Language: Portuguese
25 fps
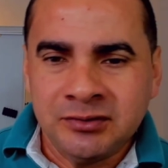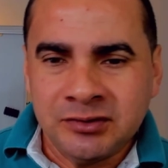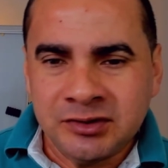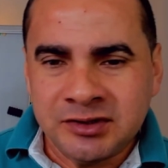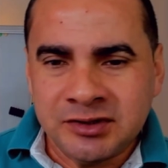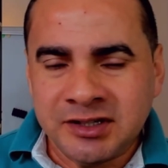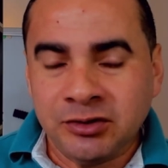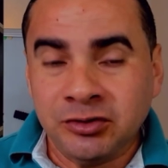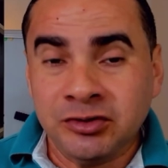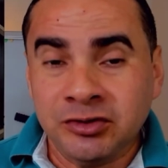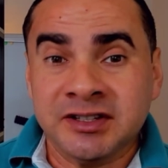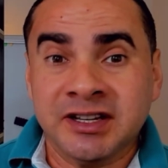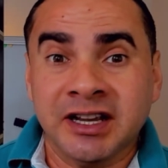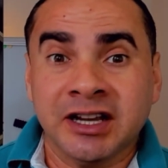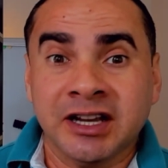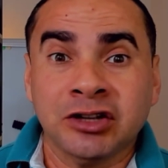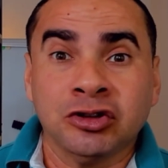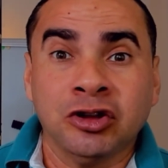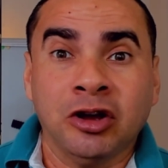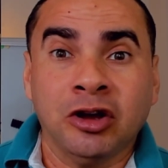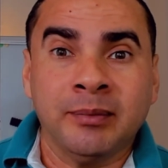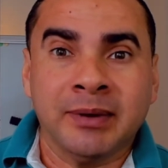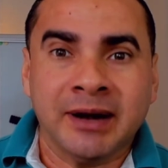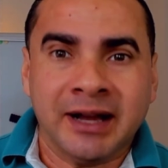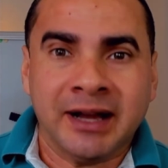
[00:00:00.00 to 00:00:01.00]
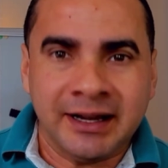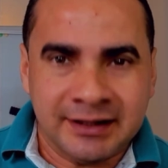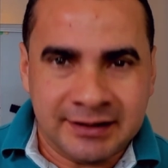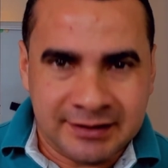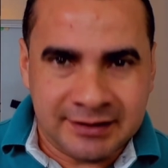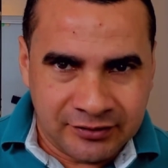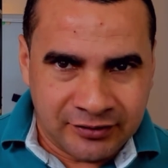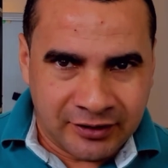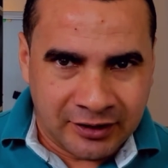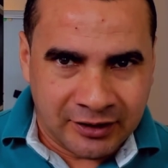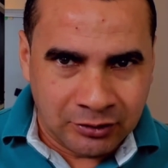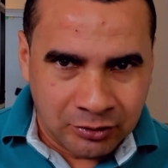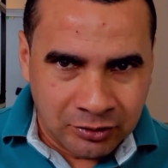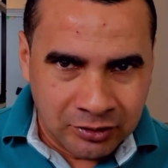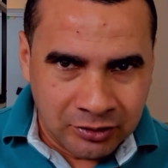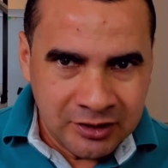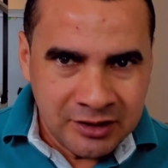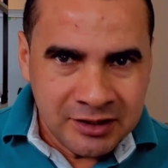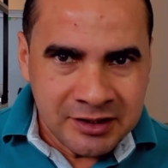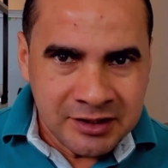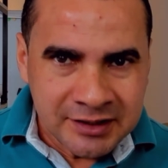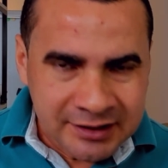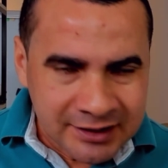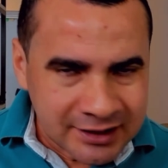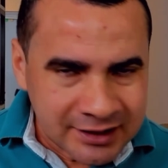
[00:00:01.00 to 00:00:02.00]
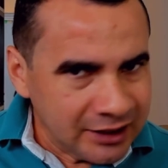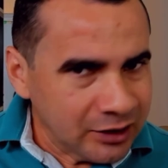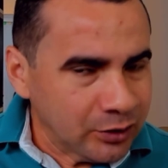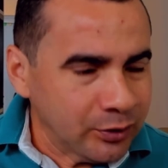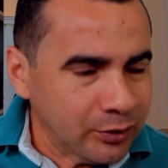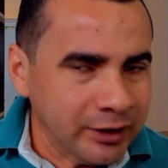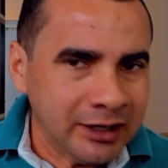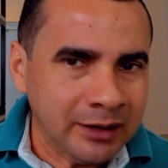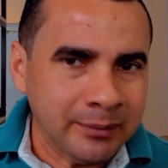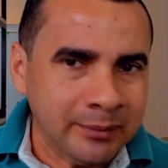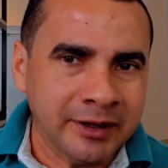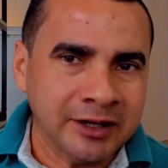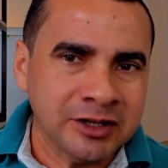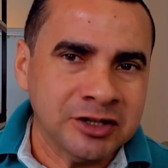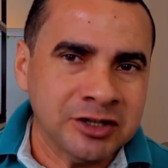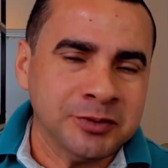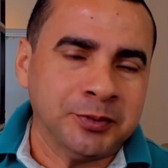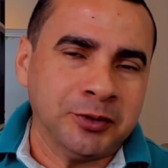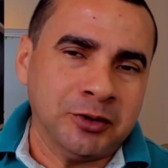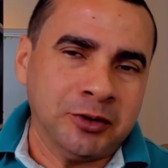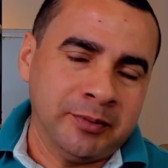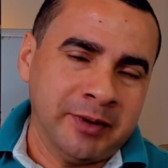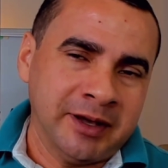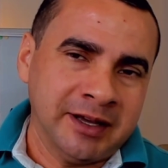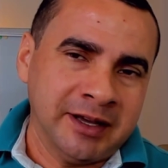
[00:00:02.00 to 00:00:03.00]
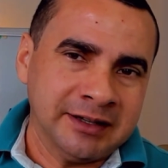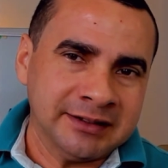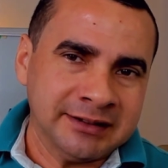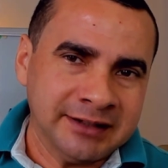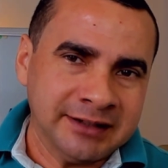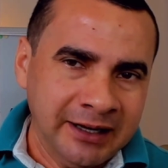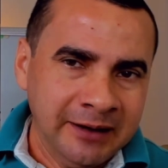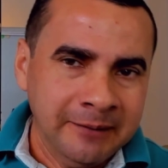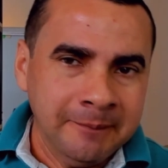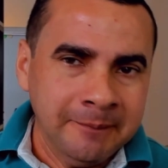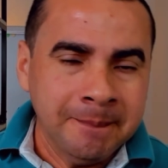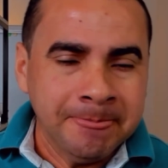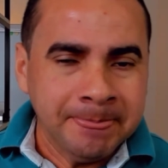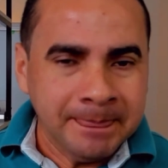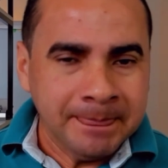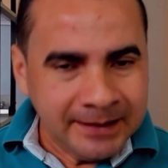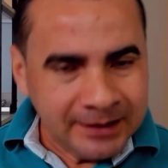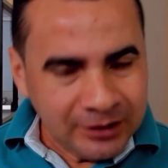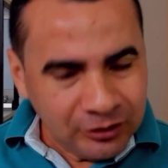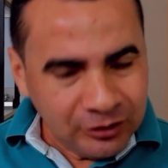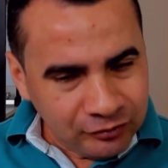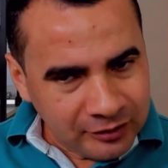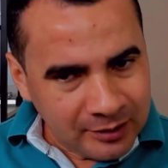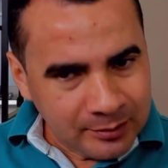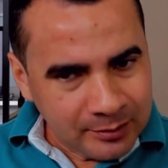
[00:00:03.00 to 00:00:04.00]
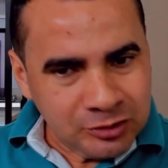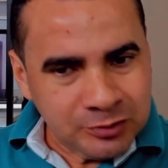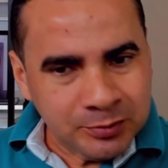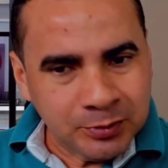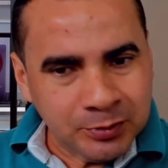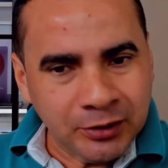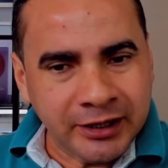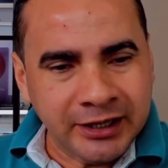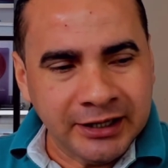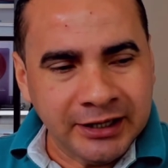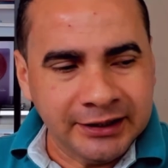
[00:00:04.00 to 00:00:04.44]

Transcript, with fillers: você consegue dobrar esse valor tranquilamente por mês, tá? Então vamos para o que